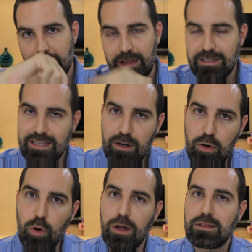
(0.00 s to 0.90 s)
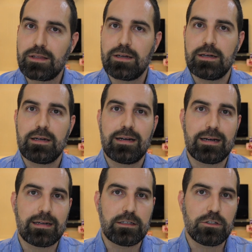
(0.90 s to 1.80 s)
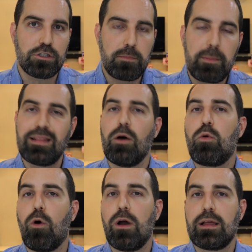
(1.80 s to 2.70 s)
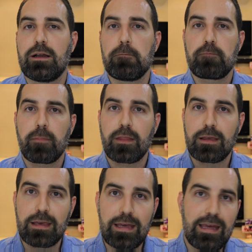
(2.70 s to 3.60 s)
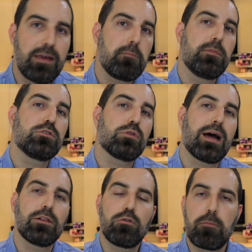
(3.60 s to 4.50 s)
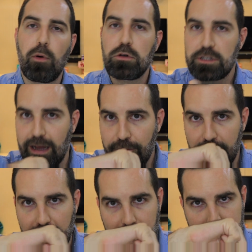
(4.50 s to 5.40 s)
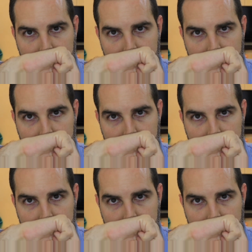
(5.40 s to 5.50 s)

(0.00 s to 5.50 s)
E essa nota de bebida alcoólica e misturado com um pouco de café.